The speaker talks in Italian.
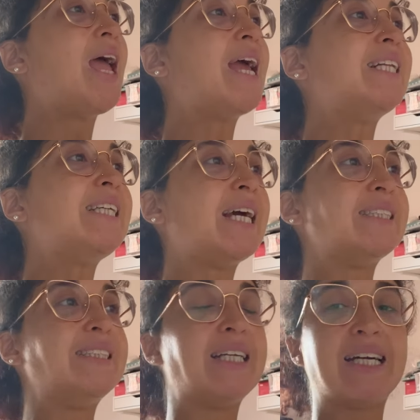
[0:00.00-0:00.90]
E
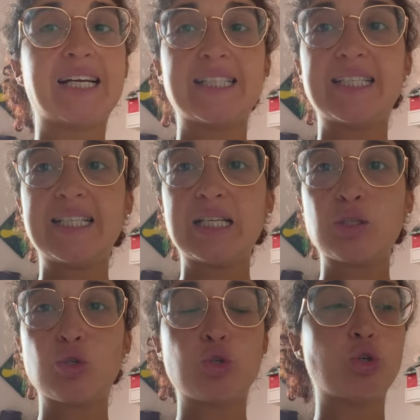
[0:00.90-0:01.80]
niente ragazzi,
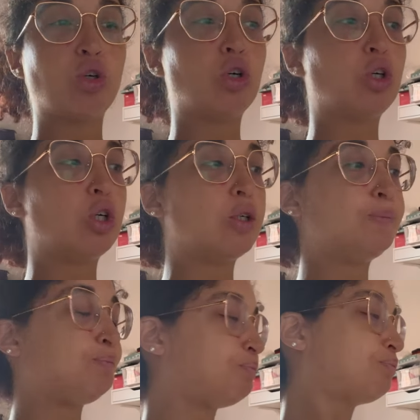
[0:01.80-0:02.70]
adesso
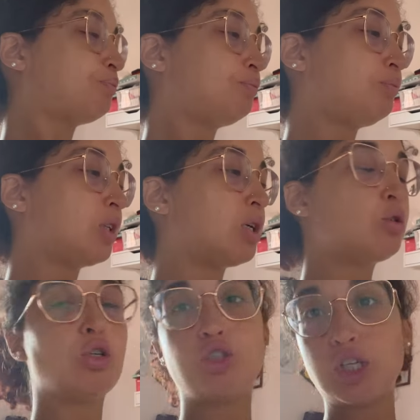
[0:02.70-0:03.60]
mm, sono già